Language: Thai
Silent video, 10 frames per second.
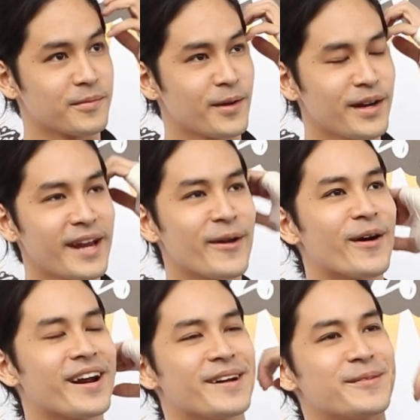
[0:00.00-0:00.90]
ก็แน่น
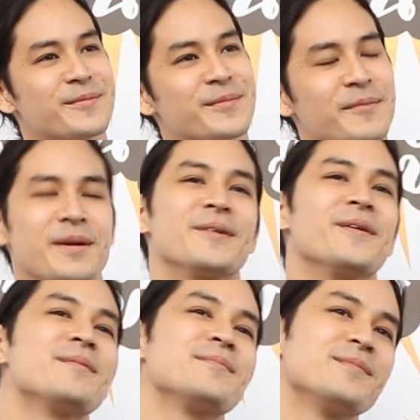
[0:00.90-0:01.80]
อนฮะมันเหมือ
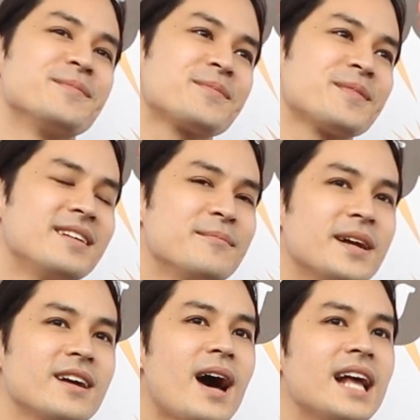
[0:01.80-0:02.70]
นว่า
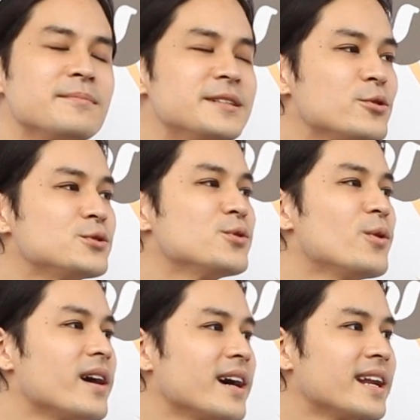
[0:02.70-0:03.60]
มันก็อาจจะเป็น
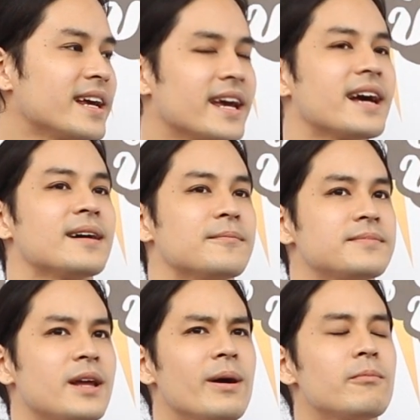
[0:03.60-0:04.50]
ช่วงๆอะไรอย่างเงี้ยครับ
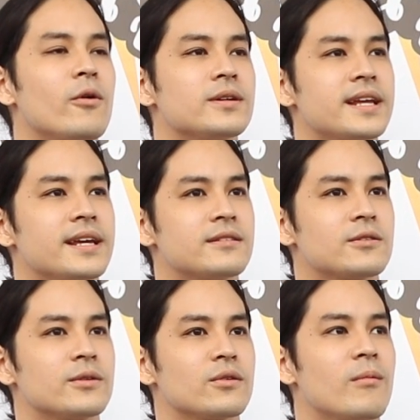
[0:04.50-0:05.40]
แต่ว่าปกติ
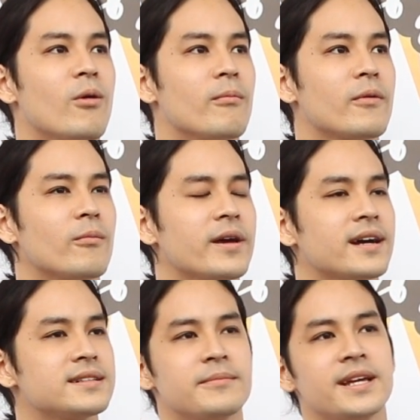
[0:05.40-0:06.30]
ส่วนตัวผมเอ
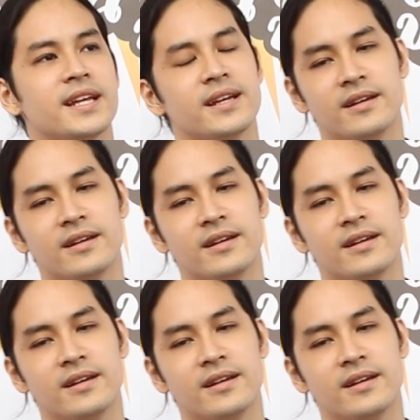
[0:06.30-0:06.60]
งก็จะไม่